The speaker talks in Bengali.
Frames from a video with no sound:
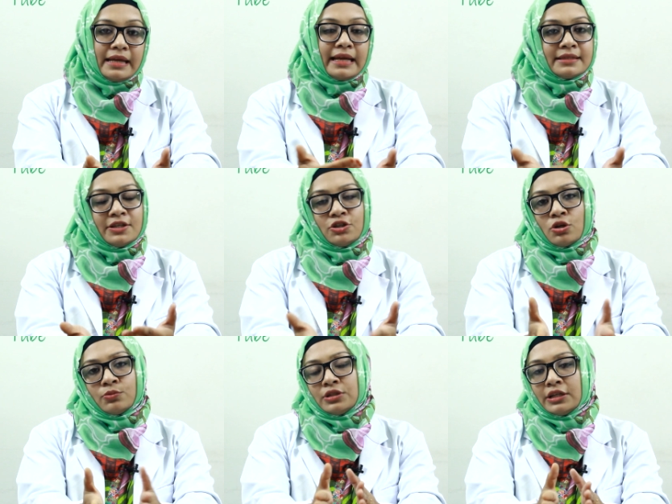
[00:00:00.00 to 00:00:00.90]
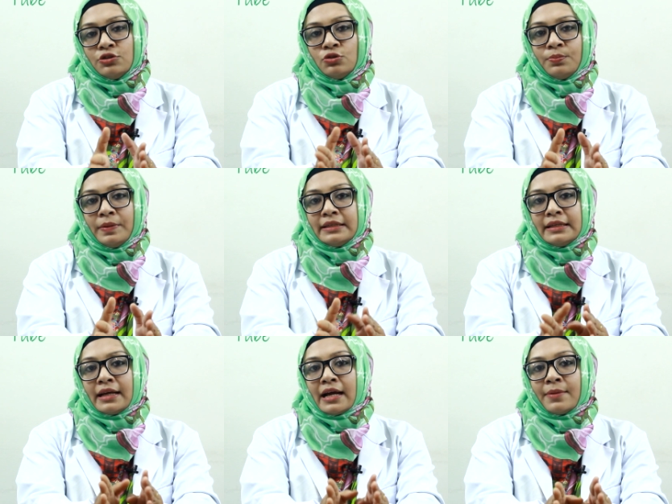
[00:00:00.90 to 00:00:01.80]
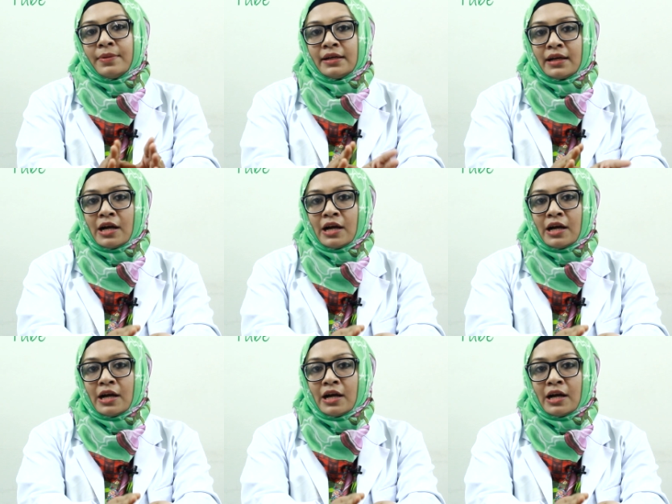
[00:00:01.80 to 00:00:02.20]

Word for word: গ্যাস্ট্রিকের সমস্যা কিন্তু পেটে খাবার